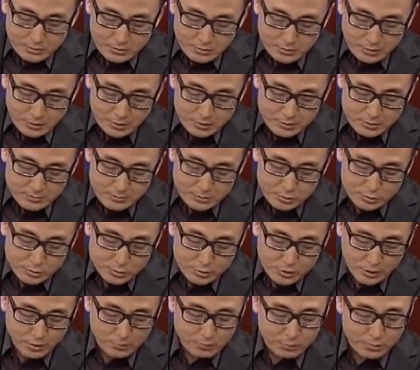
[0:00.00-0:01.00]
他怎么
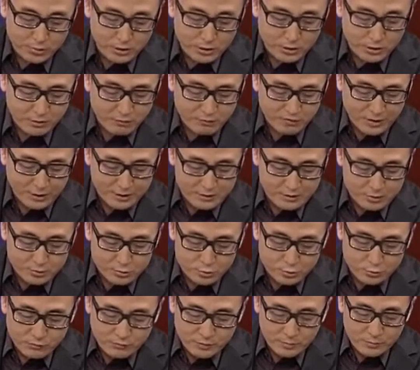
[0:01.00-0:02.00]
说他不合法的
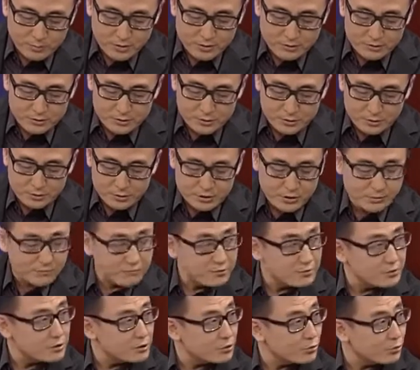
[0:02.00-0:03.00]
中文名字叫陈
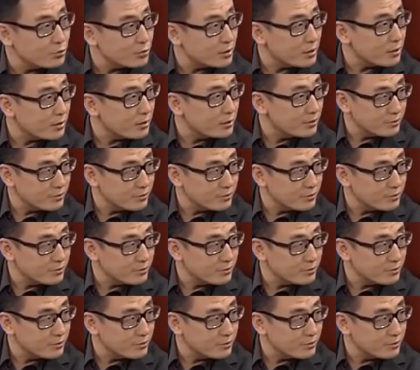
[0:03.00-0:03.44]
文秋呢？